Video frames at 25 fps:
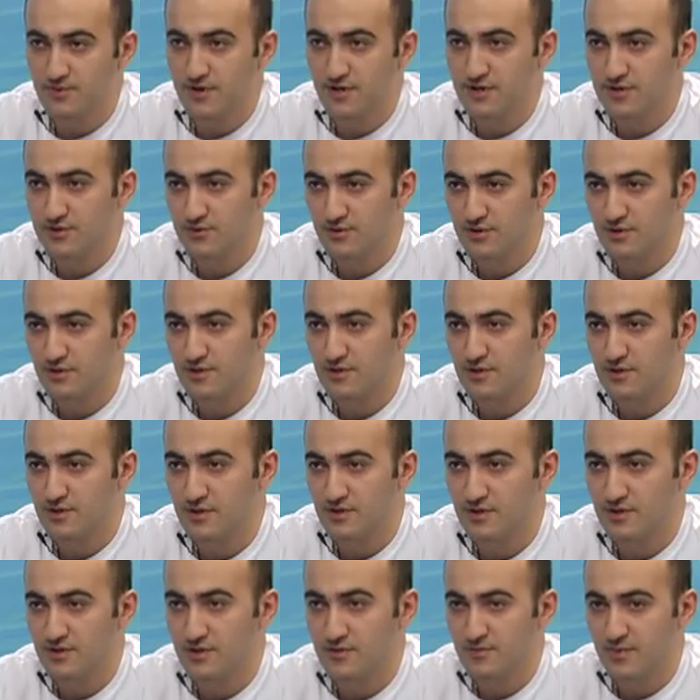происходит
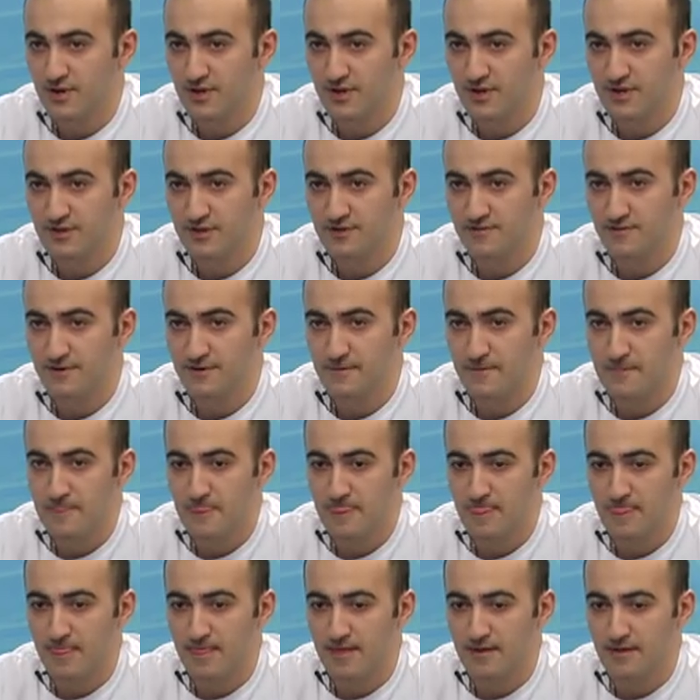не, непонятного,
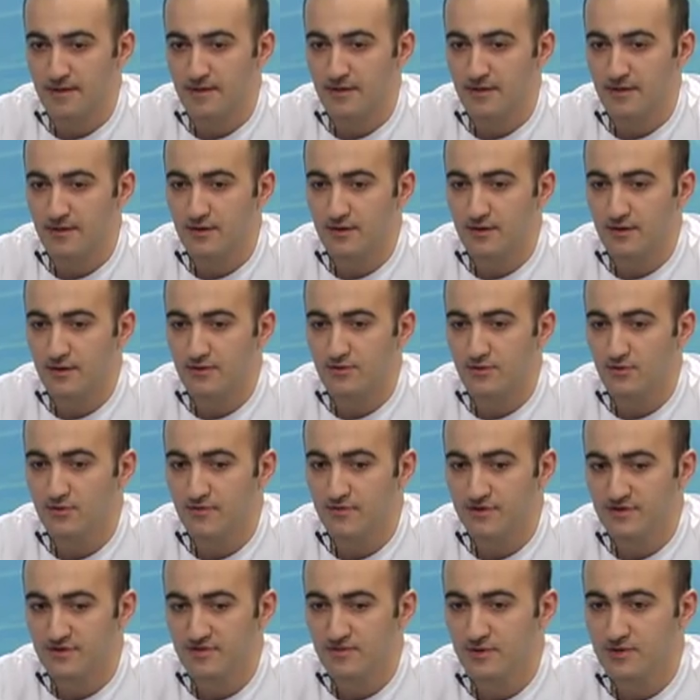э, но
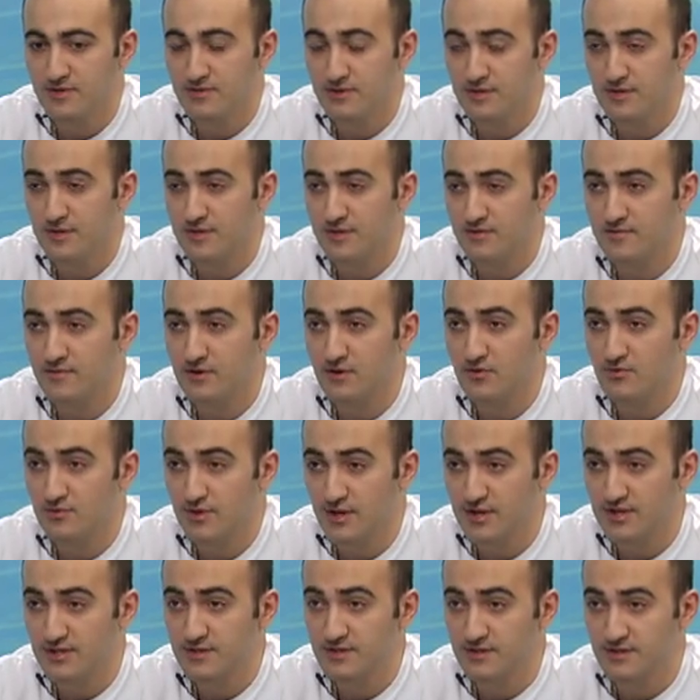независимо от этого у
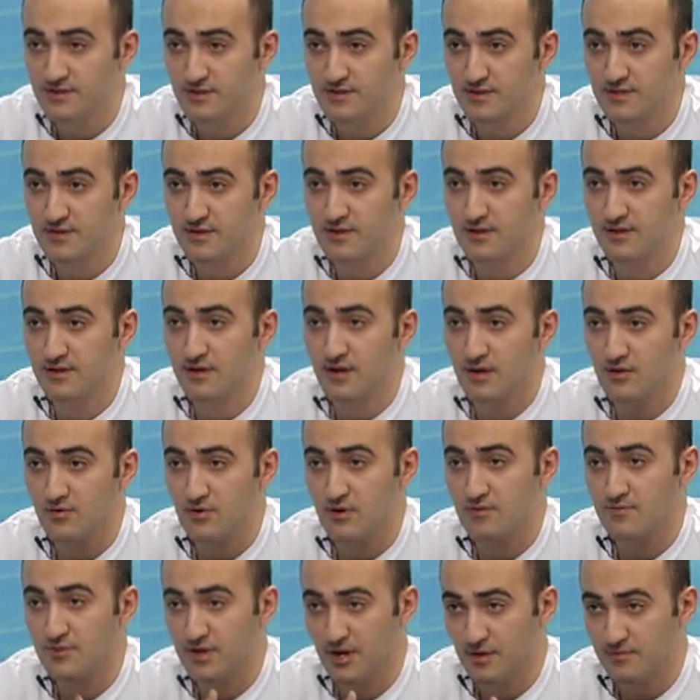нас, как у
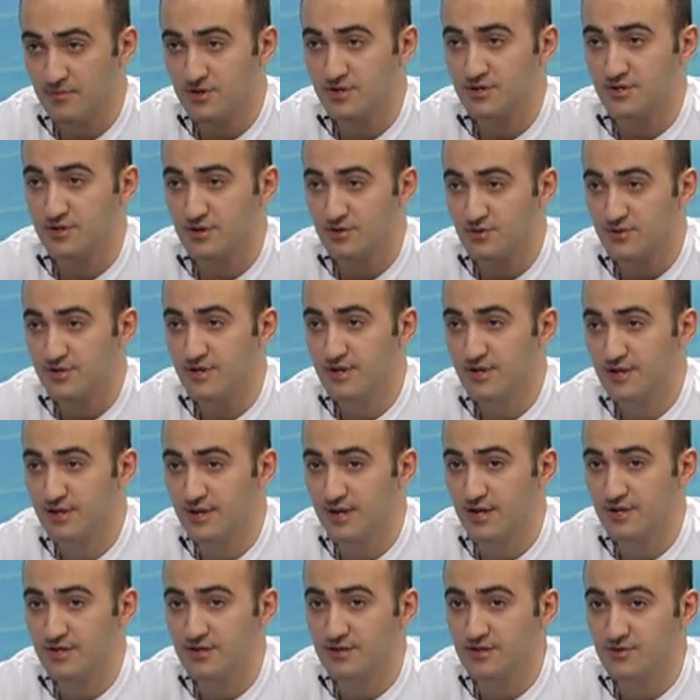обычных людей,
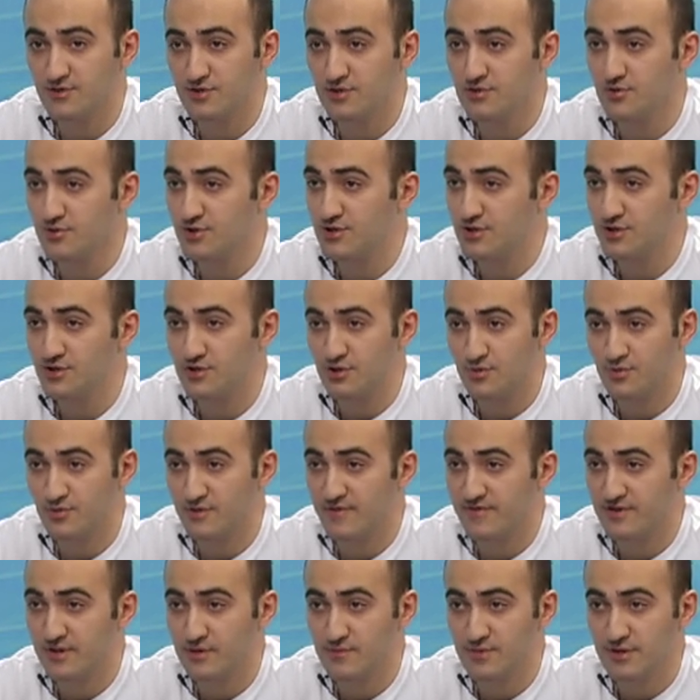граждан, то есть очень
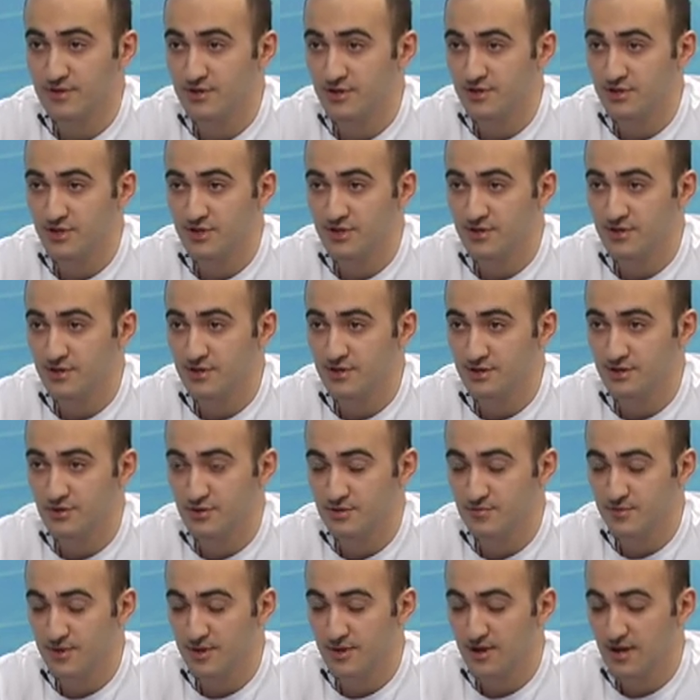теплые взаимоотношения с
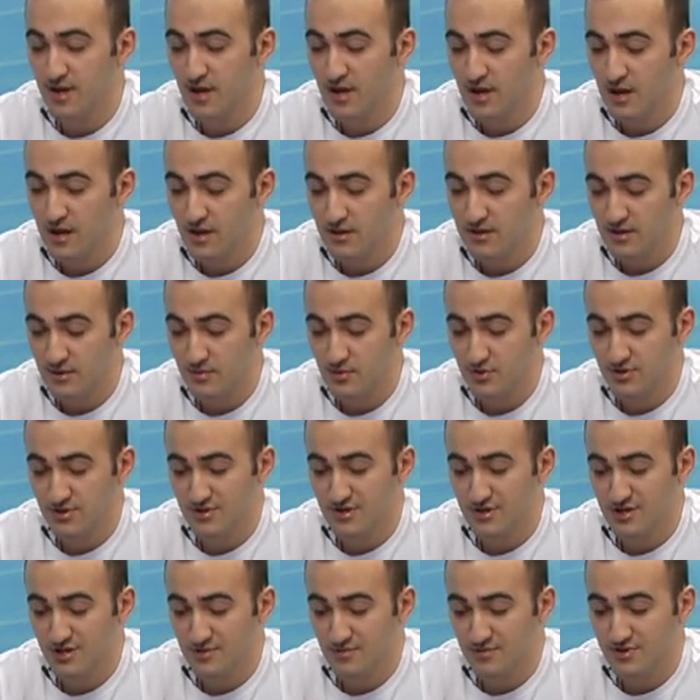людьми. К тому же
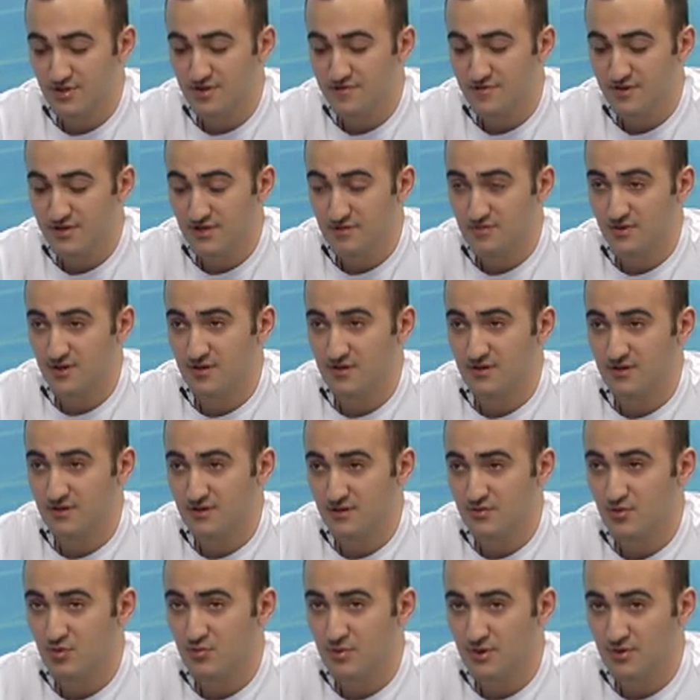нашими
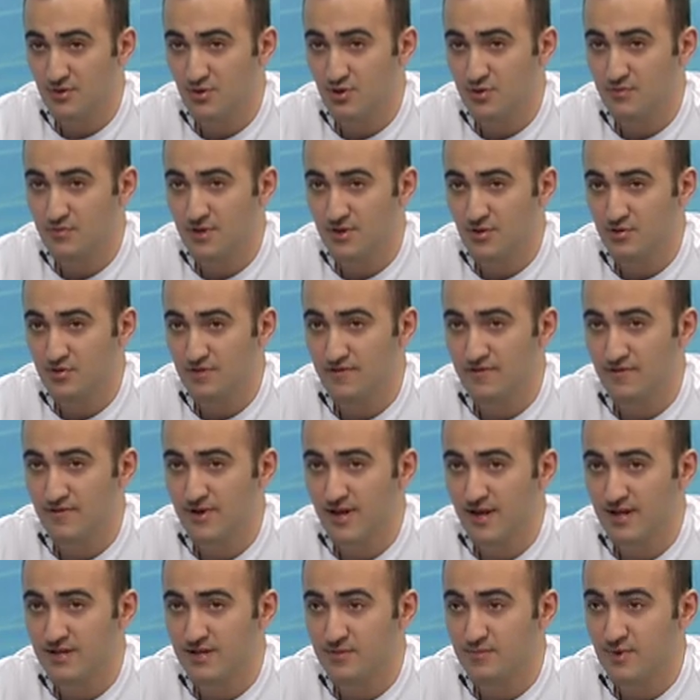девизами Кубка Дружбы Народов
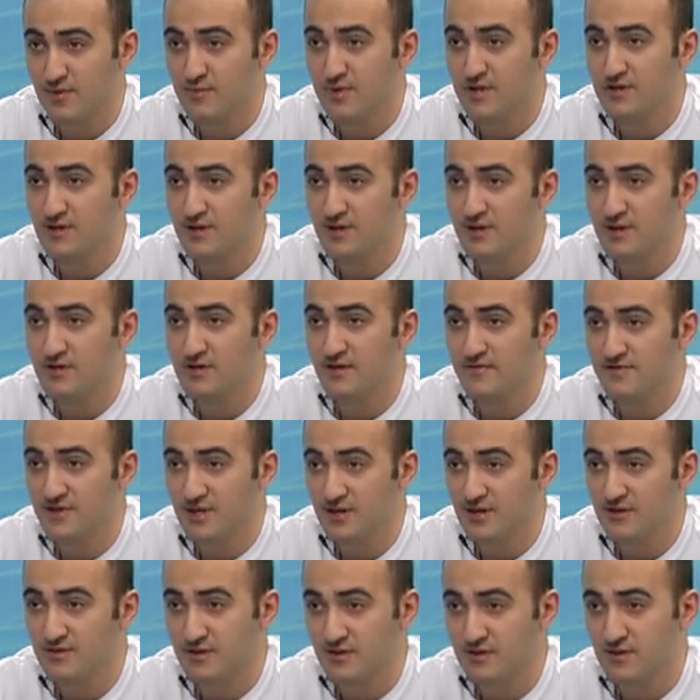является «Победа одна на
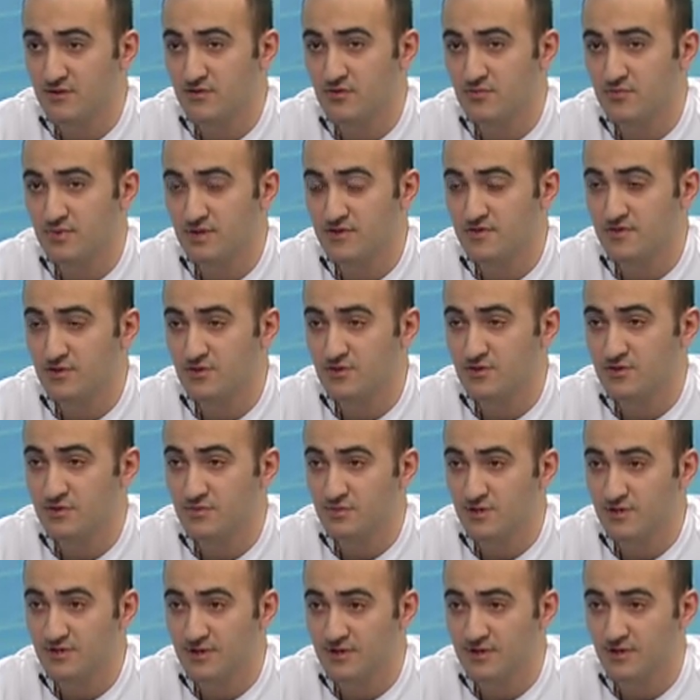всех», так как он посвящен
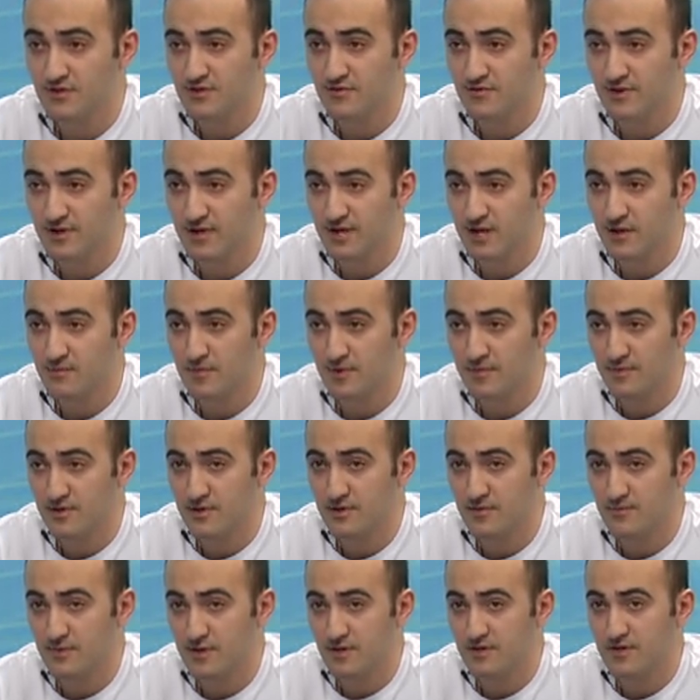70-летию Великой
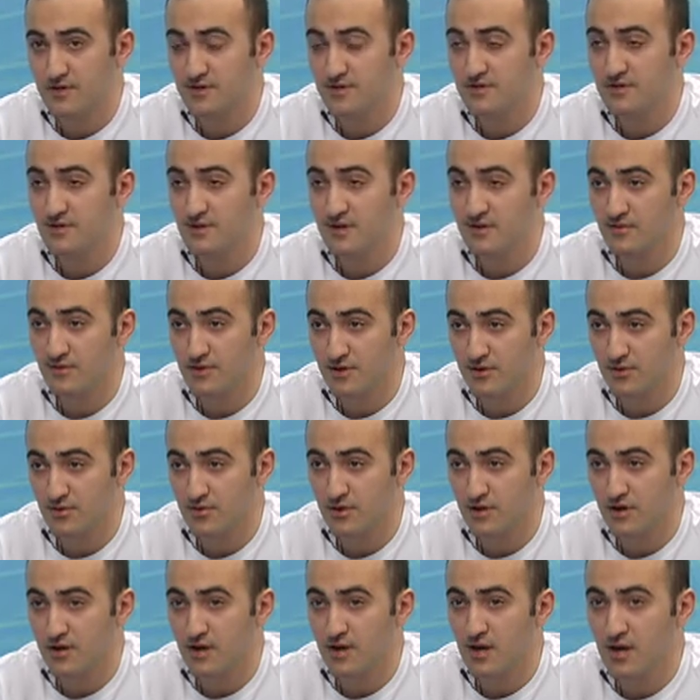Победы многонационального
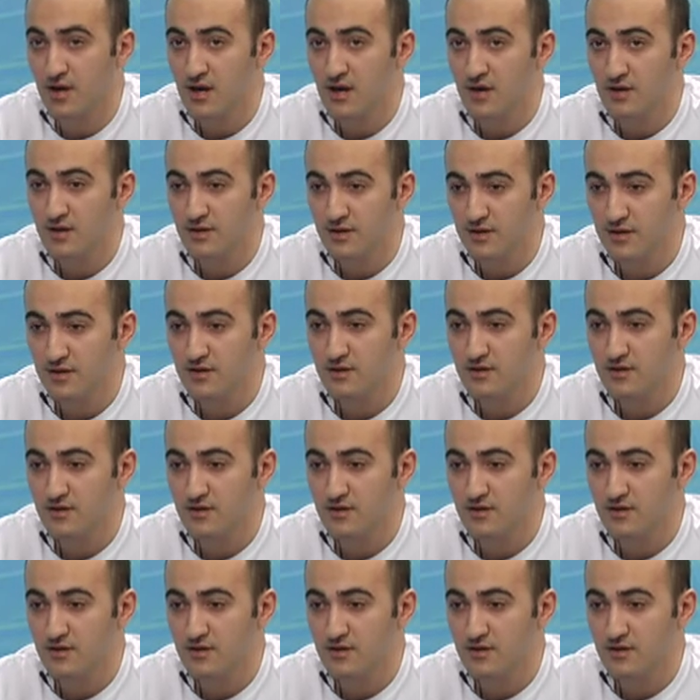народа. И,